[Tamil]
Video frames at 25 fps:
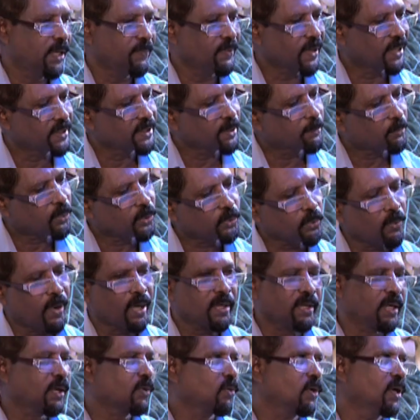எனவே அதை
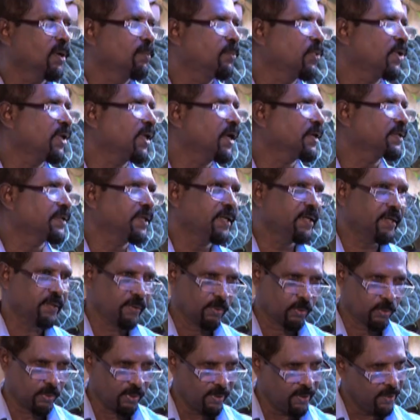பொதுவாக கொள்ள முடியாது என்ற
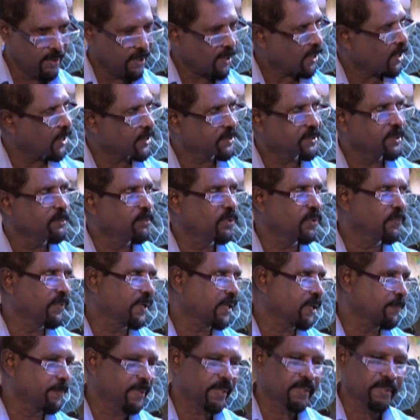ஒரு கருத்து
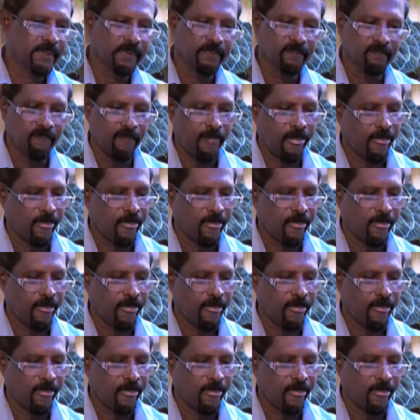முன்வைக்கப்பட்டது